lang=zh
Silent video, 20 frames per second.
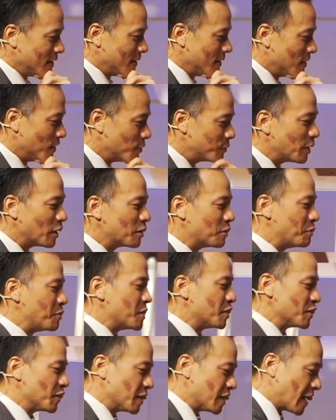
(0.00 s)
我不知道你有没有
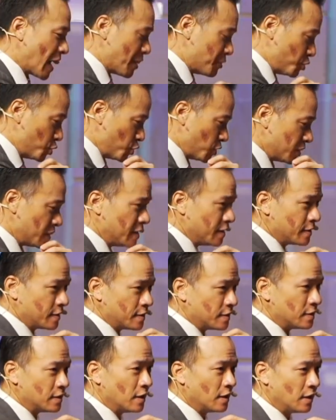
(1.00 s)
这个感觉，其
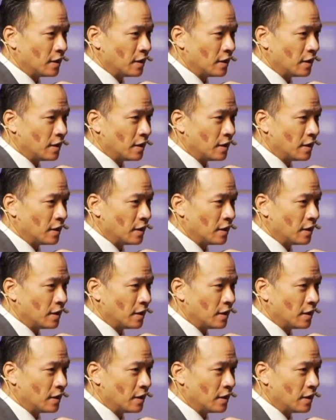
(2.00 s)
实